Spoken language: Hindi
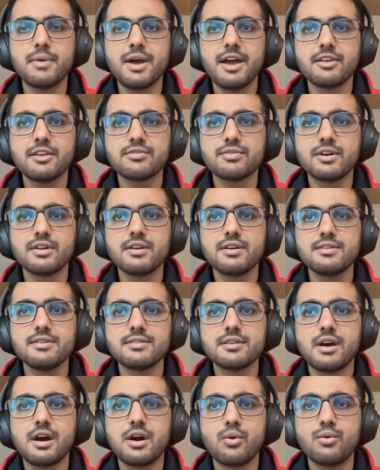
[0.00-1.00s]
एज फार एज
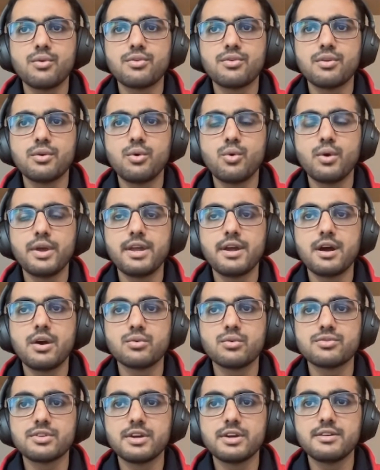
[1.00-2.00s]
आउट गोइंग
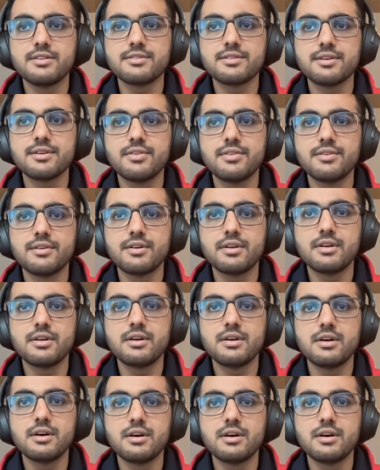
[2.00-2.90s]
आउटसाइड इज कंसर्न